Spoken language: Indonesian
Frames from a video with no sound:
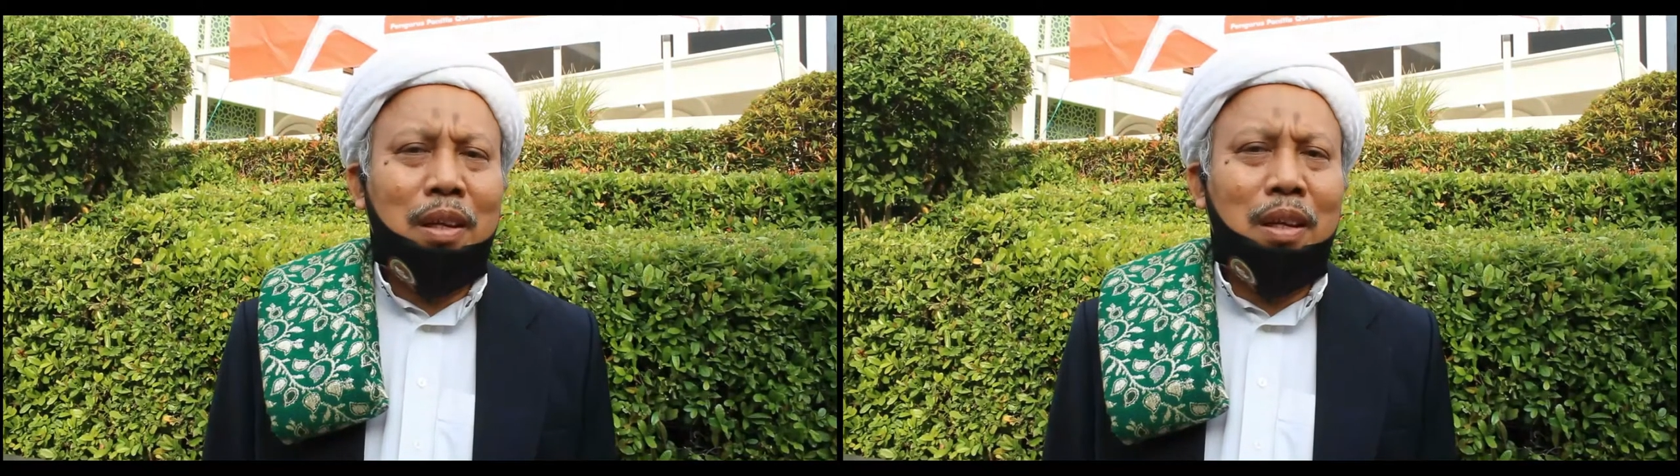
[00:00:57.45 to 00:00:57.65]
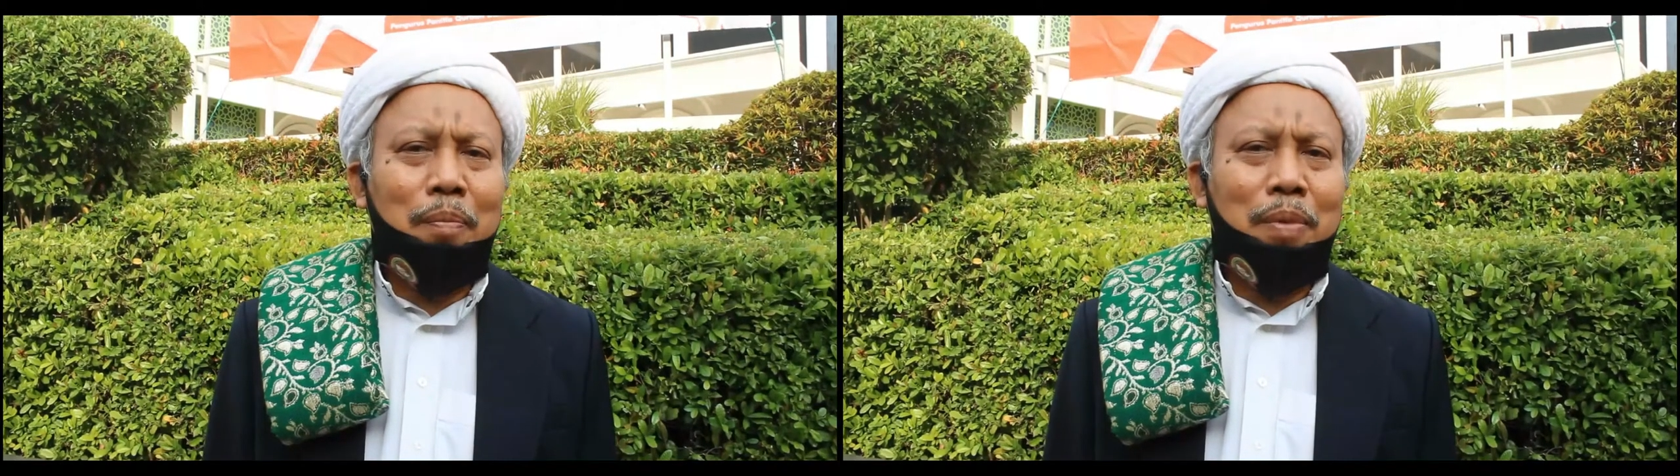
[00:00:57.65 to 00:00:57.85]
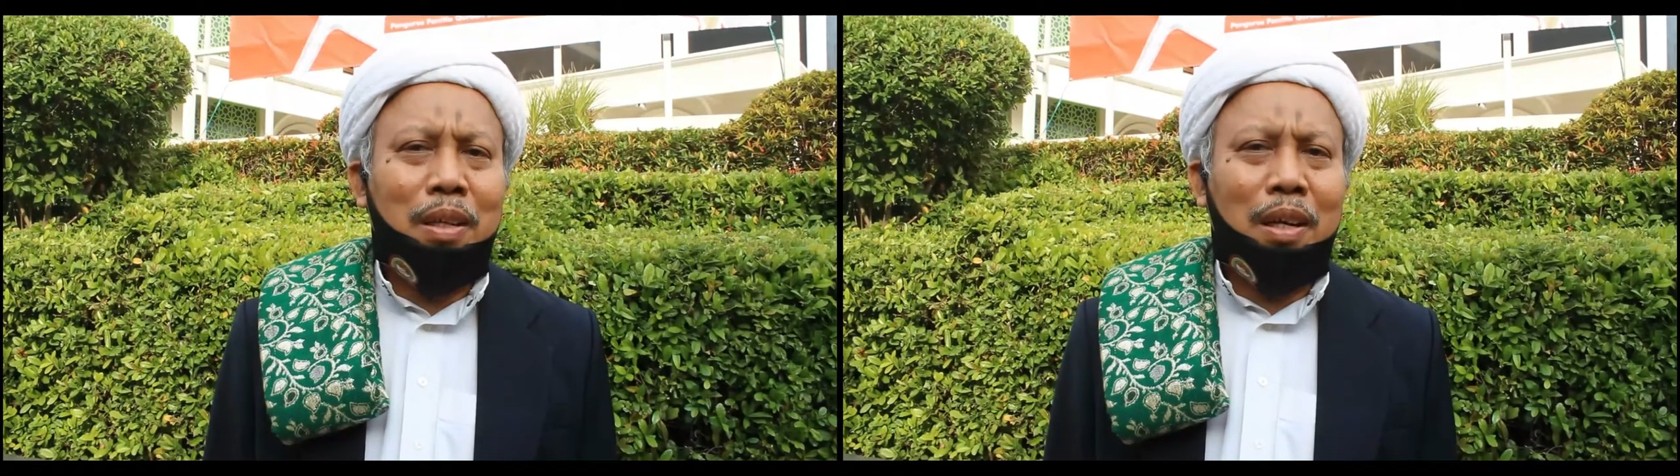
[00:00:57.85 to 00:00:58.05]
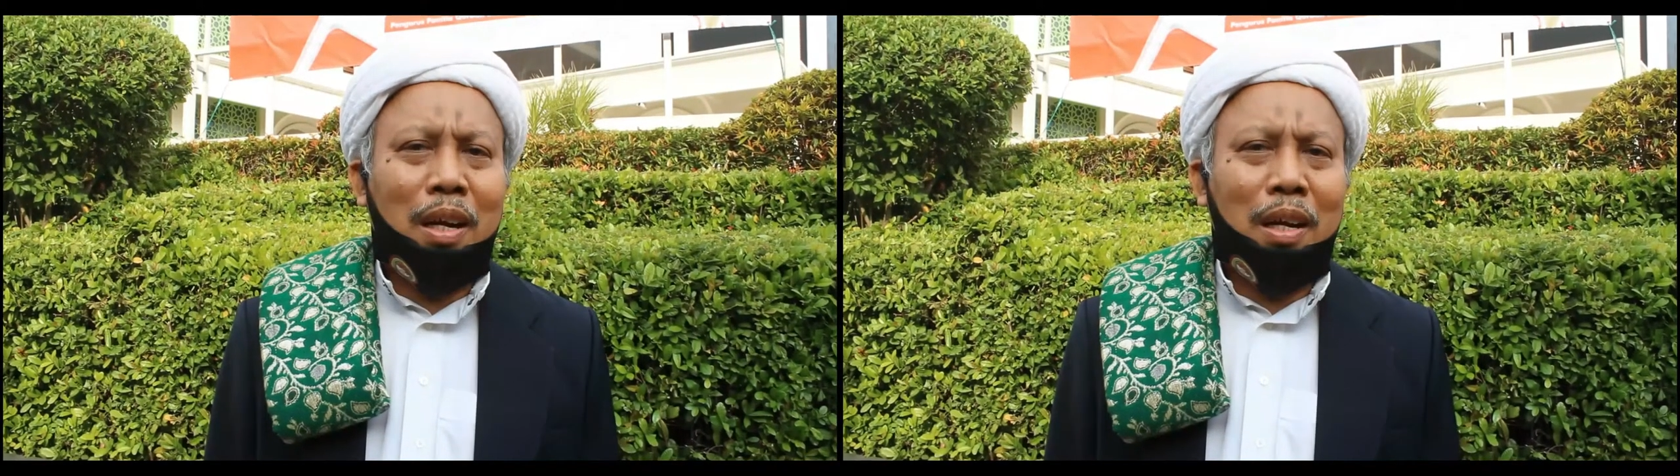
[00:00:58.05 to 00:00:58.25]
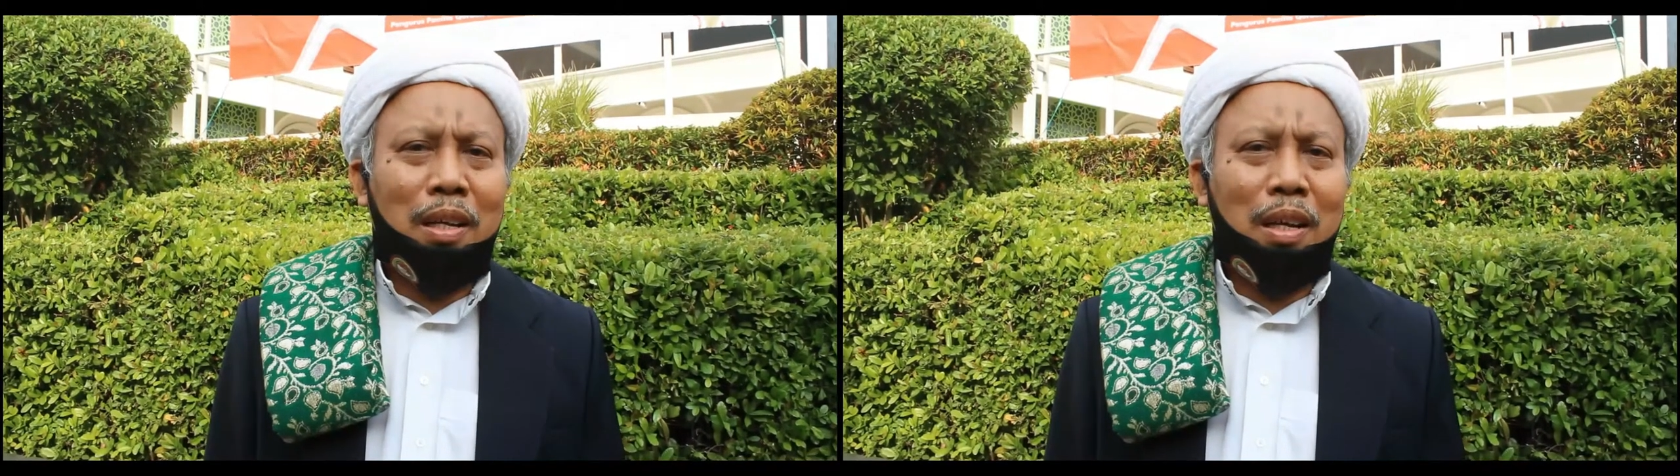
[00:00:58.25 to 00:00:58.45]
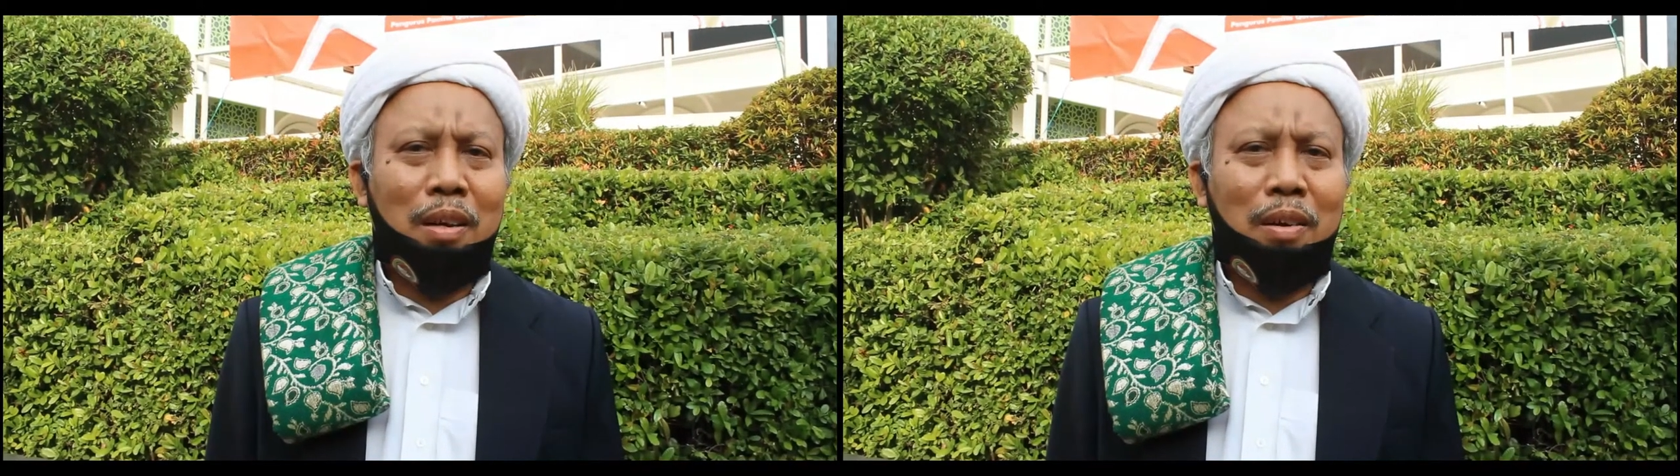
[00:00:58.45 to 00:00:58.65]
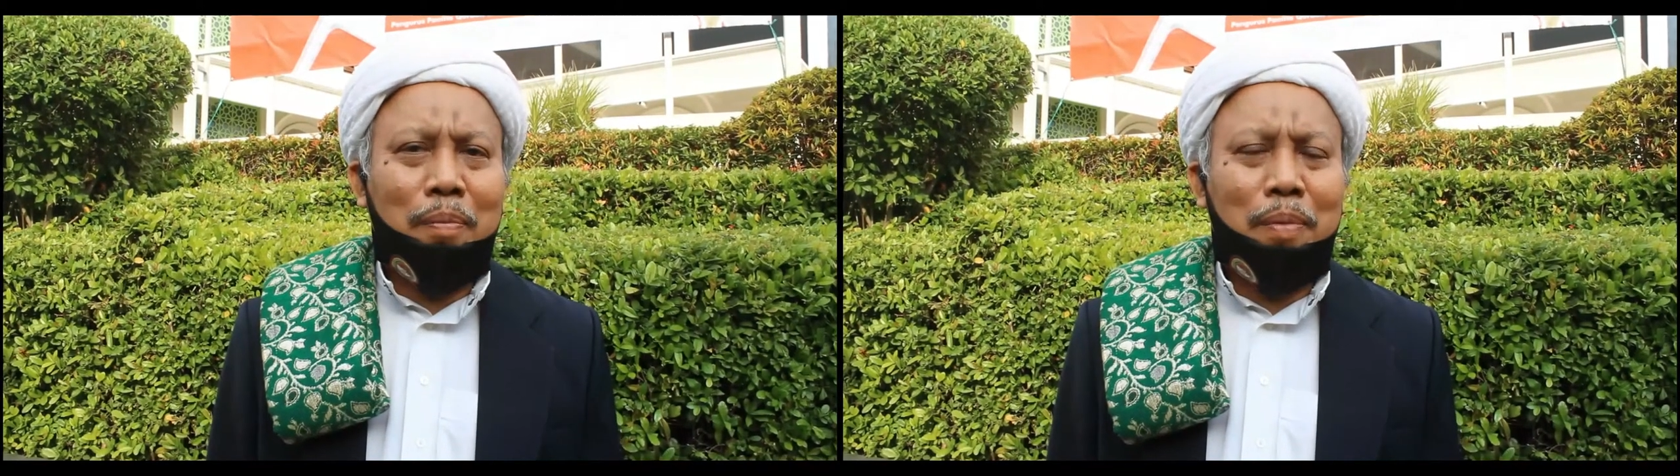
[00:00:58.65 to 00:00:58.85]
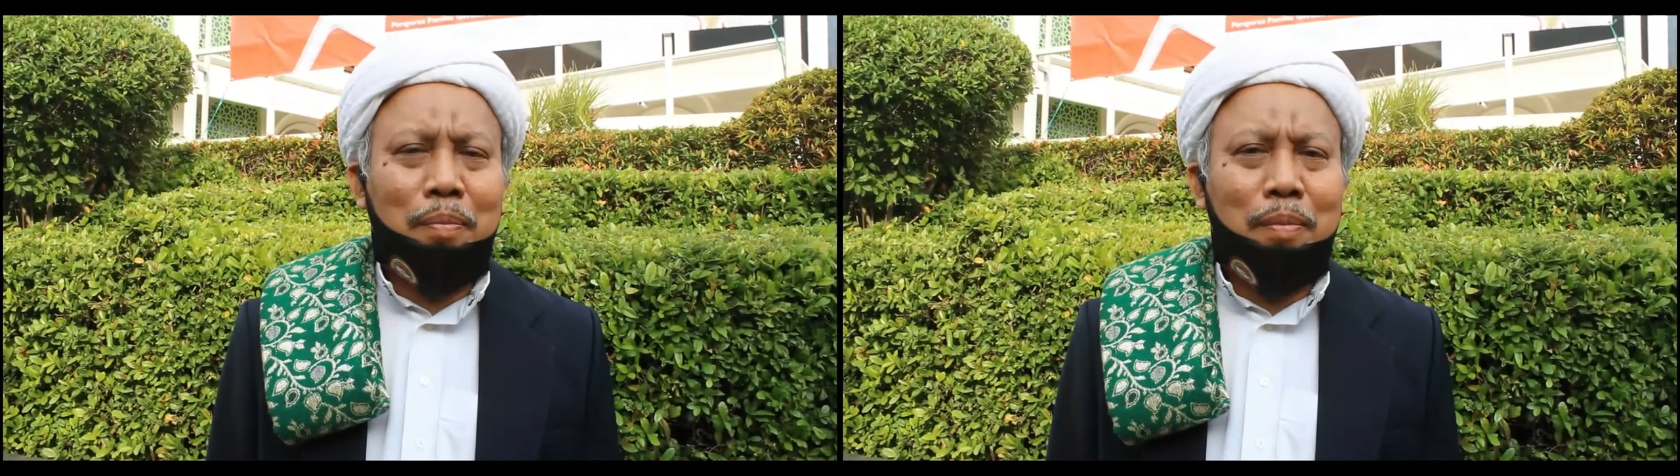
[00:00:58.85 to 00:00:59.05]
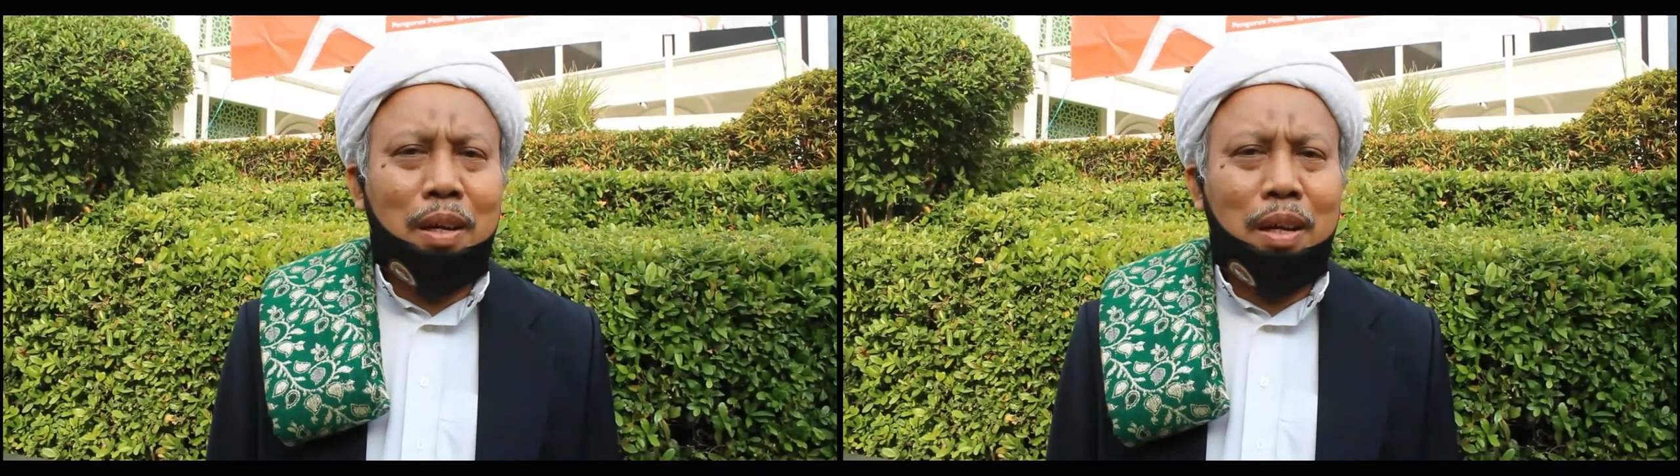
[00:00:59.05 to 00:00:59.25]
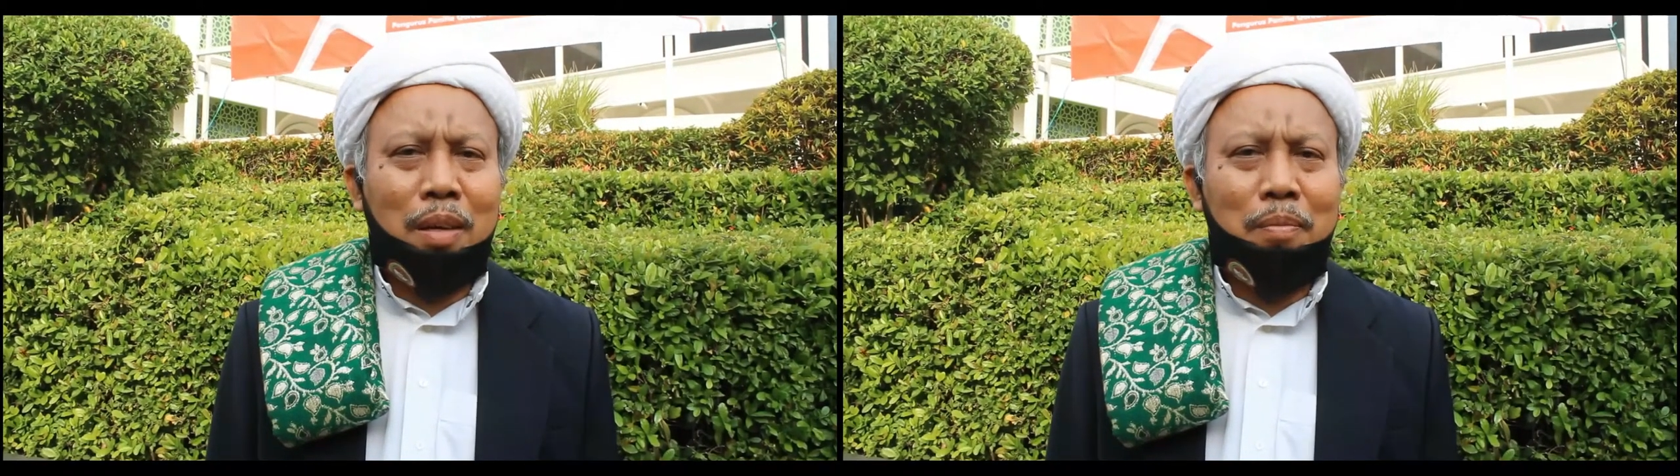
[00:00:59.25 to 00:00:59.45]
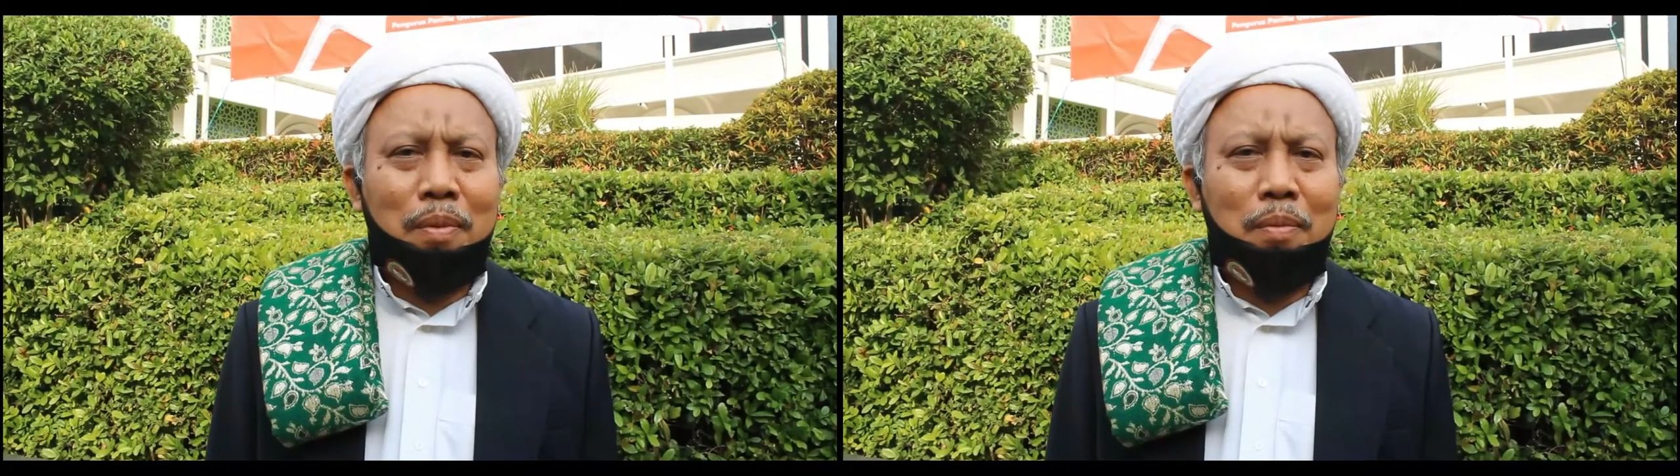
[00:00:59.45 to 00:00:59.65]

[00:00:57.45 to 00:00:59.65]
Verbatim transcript: ini penyelenggaraannya ada oleh Pemda,